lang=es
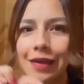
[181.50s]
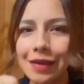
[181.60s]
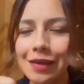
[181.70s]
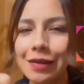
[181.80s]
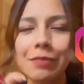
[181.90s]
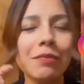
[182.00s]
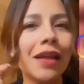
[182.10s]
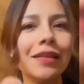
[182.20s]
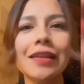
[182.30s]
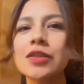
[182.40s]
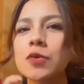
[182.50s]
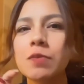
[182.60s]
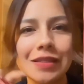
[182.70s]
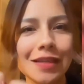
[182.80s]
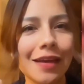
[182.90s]
Ahí manden su
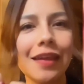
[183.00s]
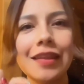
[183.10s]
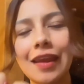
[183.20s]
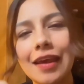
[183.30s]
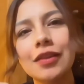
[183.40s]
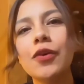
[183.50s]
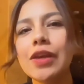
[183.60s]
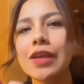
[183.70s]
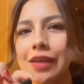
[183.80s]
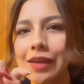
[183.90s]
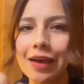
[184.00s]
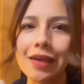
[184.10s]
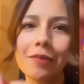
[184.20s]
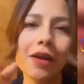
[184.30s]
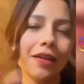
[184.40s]
mensaje directo y
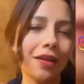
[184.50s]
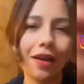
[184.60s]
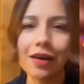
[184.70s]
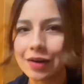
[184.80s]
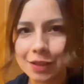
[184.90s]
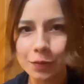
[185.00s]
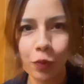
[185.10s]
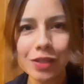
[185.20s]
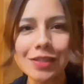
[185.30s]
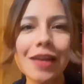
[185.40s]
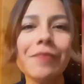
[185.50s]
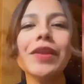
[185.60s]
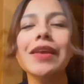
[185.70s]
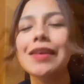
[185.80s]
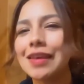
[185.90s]
ahí van a tener respuesta
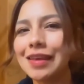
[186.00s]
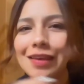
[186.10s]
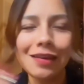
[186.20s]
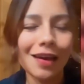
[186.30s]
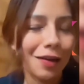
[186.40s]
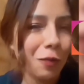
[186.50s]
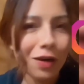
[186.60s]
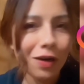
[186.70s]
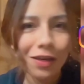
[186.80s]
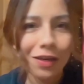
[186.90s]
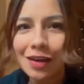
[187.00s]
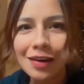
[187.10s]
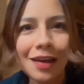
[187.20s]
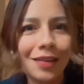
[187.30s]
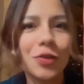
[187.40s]
y a
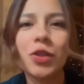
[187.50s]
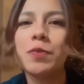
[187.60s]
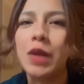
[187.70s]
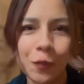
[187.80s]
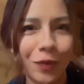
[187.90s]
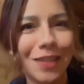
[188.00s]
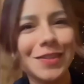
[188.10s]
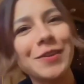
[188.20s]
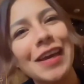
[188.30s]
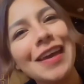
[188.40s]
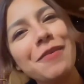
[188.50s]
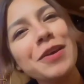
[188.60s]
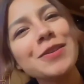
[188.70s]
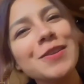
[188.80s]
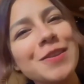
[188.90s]
cualquiera de sus preguntas. ¿Ok
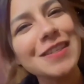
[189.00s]
amigos?